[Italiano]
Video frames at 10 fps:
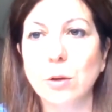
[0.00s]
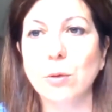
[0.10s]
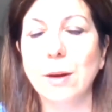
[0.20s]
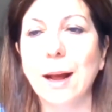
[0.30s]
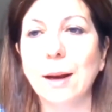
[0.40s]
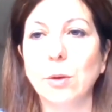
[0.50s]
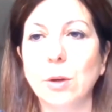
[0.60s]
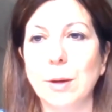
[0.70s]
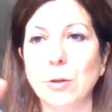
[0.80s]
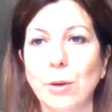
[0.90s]
regionale,
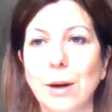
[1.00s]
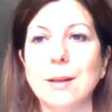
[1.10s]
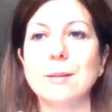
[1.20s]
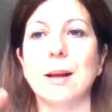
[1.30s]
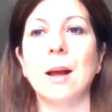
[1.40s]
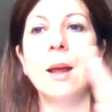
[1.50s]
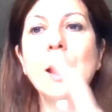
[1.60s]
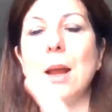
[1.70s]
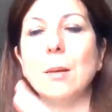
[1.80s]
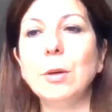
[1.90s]
quindi maggioranza
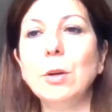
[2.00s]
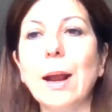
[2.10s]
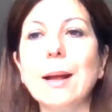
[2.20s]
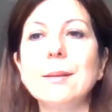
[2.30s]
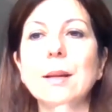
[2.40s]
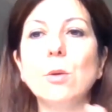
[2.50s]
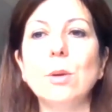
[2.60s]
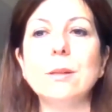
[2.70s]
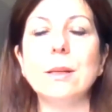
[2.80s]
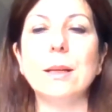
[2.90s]
e minoranza, in
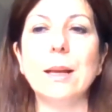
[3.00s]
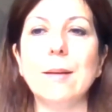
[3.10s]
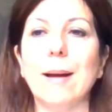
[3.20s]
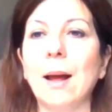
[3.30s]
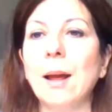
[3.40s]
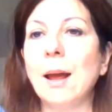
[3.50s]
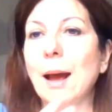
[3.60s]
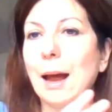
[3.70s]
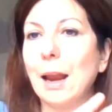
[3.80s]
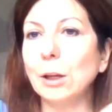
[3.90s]
cui si chiedeva
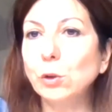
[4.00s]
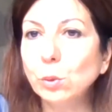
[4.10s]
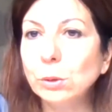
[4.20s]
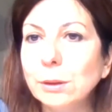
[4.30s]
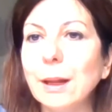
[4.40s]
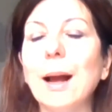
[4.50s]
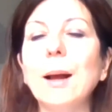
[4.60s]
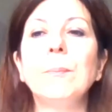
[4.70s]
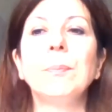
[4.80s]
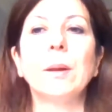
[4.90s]
alla
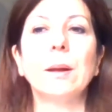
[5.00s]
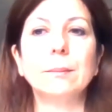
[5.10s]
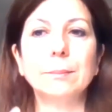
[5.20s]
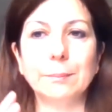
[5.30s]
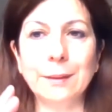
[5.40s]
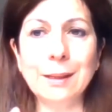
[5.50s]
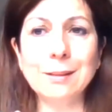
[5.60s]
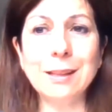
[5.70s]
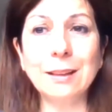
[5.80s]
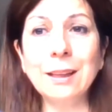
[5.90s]
Giunta di
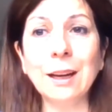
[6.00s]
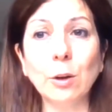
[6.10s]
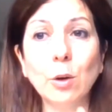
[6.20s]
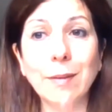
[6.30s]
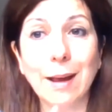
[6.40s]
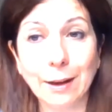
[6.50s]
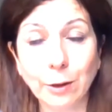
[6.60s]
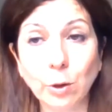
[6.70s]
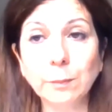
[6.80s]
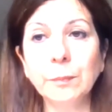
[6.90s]
sentire il
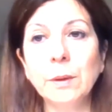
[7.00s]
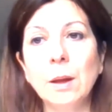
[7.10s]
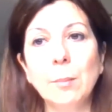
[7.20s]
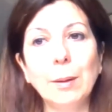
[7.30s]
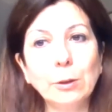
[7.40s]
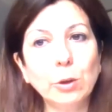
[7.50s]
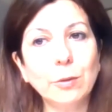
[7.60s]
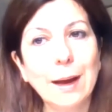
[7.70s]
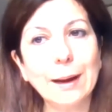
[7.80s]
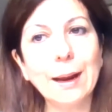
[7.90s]
governo per
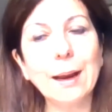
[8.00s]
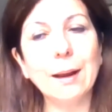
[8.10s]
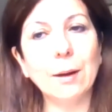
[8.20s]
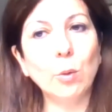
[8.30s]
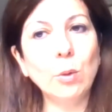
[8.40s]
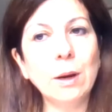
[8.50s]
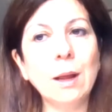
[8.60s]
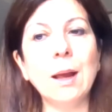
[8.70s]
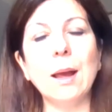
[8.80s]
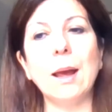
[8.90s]
trovare un,
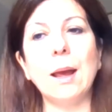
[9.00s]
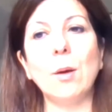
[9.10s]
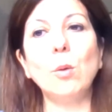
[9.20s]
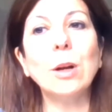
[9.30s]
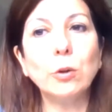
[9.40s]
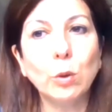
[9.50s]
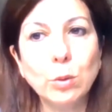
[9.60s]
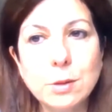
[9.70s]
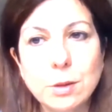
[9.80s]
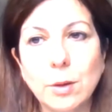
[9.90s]
eh, una
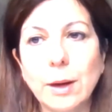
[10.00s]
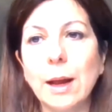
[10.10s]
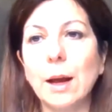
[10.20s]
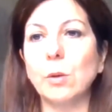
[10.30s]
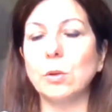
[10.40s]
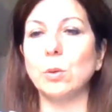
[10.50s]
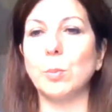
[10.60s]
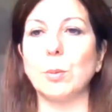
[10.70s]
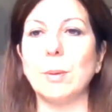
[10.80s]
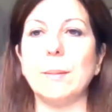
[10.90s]
soluzione a questo
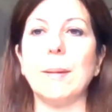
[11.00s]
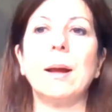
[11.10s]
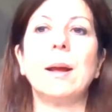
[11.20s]
problema.